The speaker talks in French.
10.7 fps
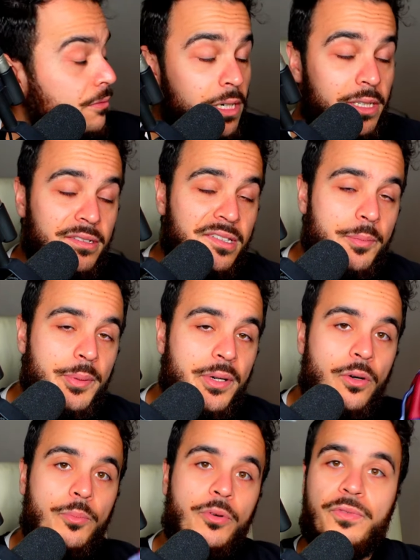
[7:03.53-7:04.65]
voilà, n'hésitez pas à
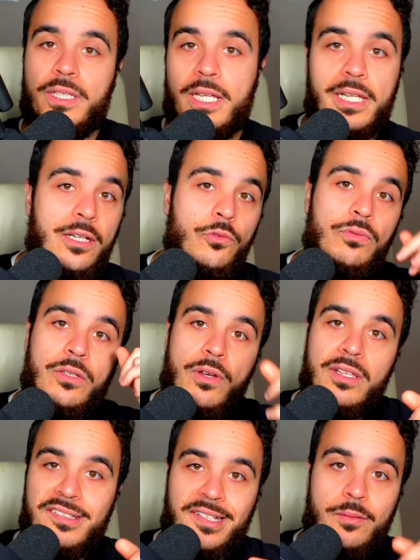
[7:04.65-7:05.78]
en profiter, les gars. Tout est dans
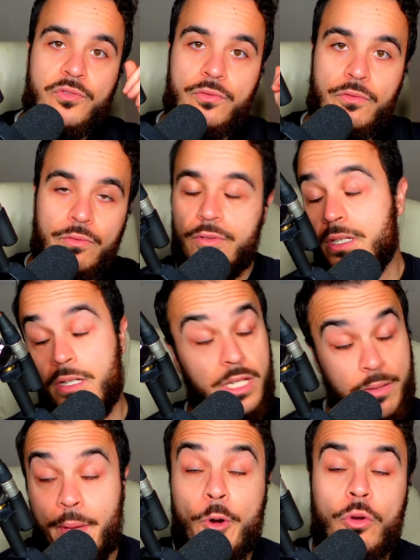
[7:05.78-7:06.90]
la description
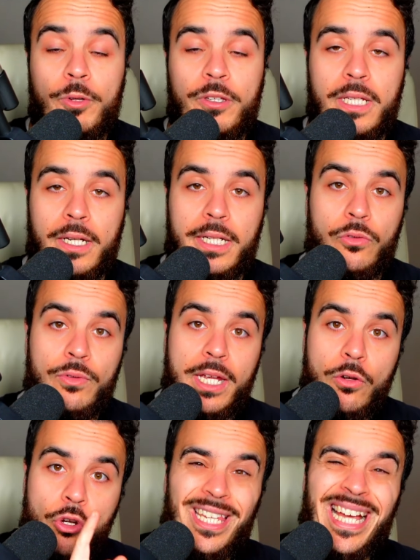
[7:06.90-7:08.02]
et, même en commentaire, les gars. Donc
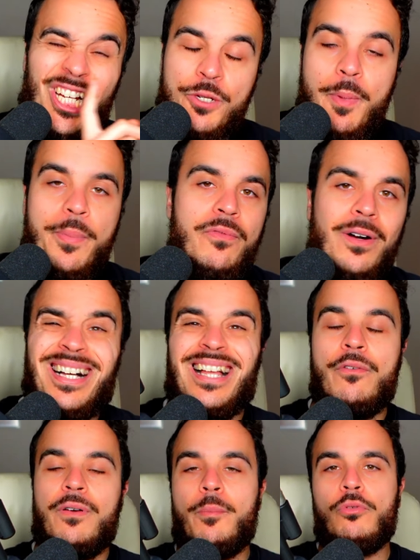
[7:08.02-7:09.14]
avec le code HPP20,
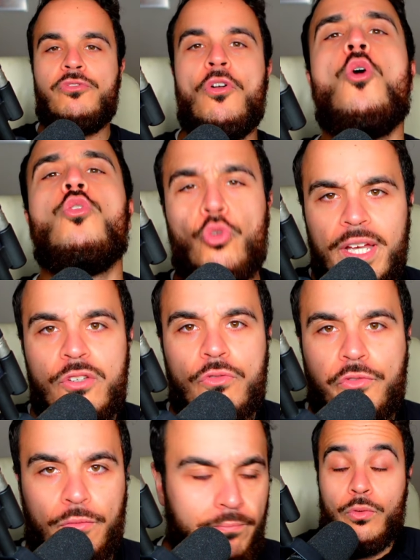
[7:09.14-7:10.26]
20% de
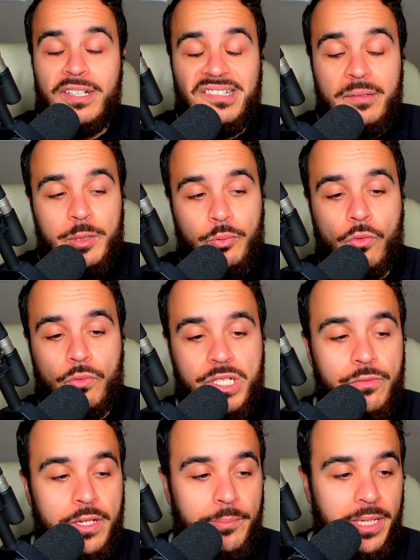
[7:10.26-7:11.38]
réduction. Donc les amis, pour
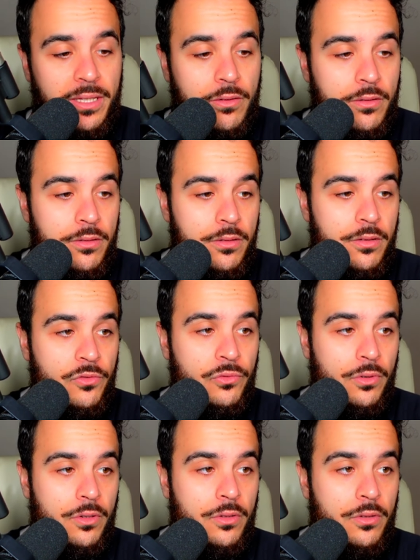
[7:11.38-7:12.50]
continuer maintenant
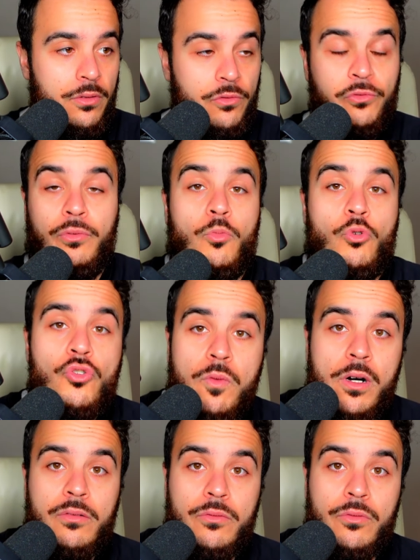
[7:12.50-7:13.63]
sur, sur mon
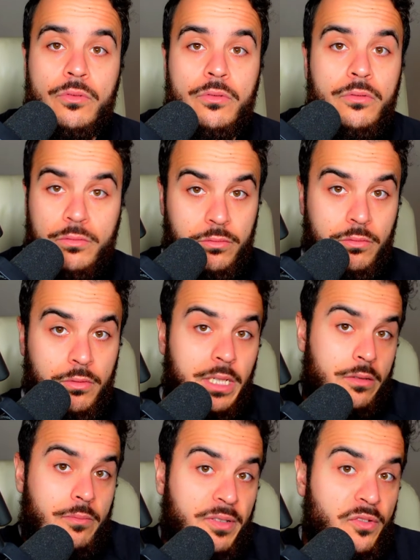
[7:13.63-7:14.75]
choix de
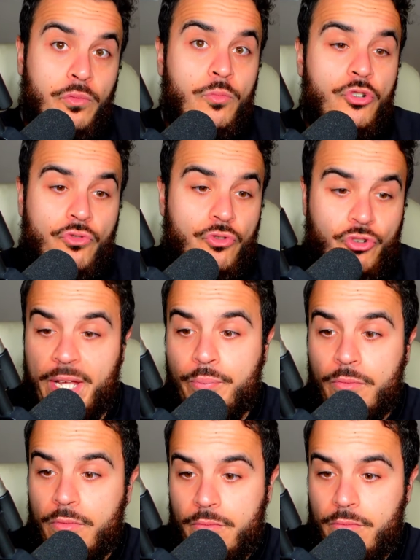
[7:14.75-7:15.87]
voilà, parce que moi je,
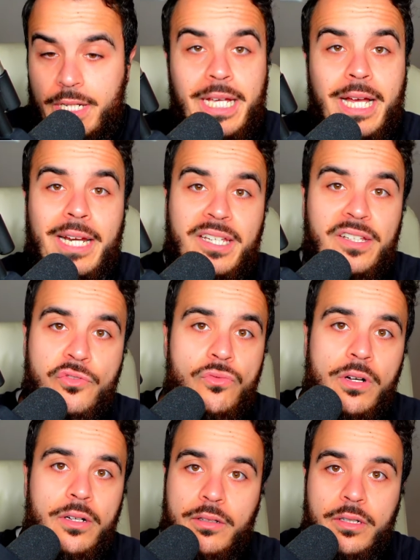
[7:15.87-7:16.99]
réponds, les gars, à la
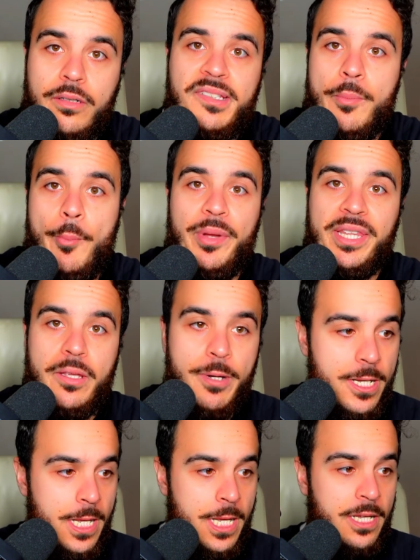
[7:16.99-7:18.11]
question, hein. comme ça il n'y a même pas de
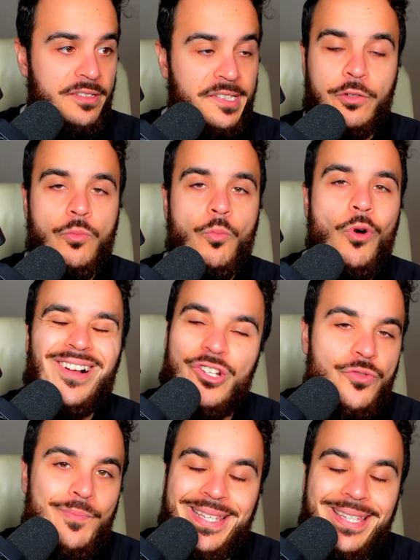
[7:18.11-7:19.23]
débat. C'est que moi,
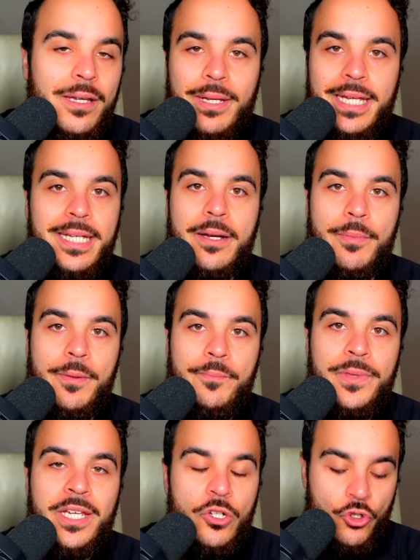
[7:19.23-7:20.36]
je mettrai Bellingham.
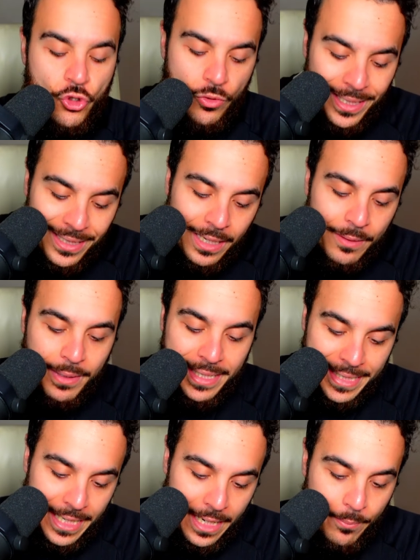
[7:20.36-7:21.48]
Je mettrai
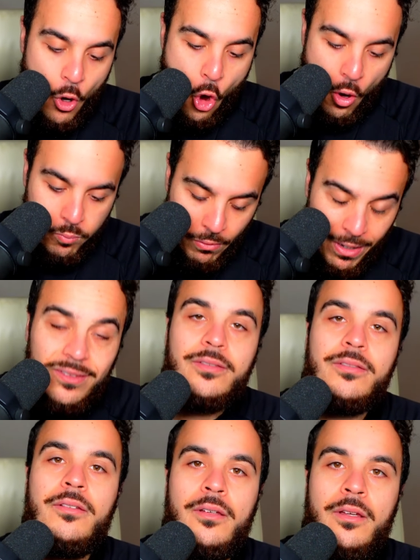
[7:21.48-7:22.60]
Bellingham en
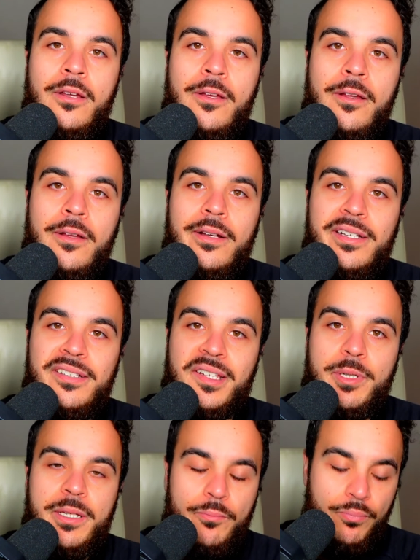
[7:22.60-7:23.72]
pointe, les
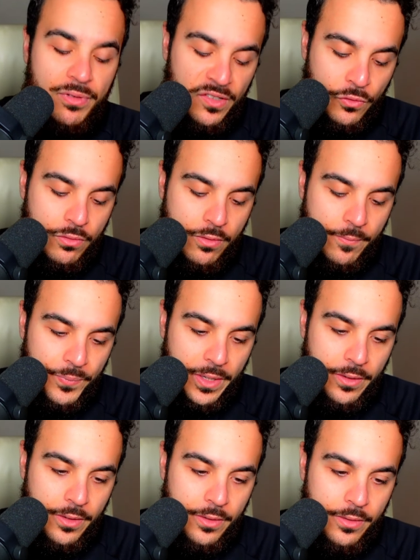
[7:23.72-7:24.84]
amis, puisque
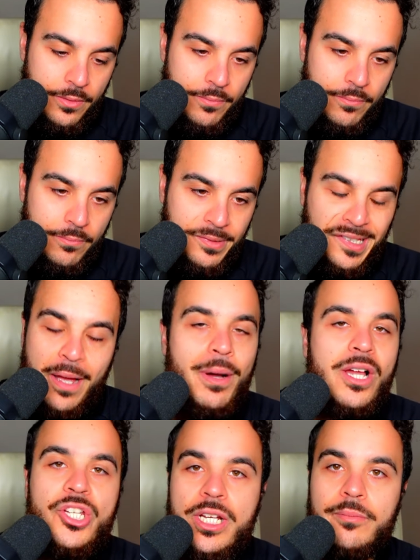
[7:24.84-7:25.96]
ça a
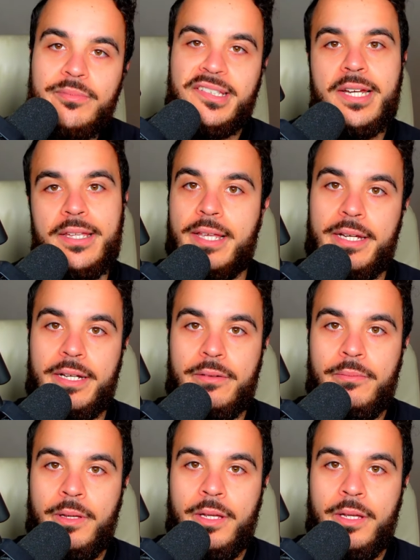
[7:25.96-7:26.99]
marché comme ça l'année dernière.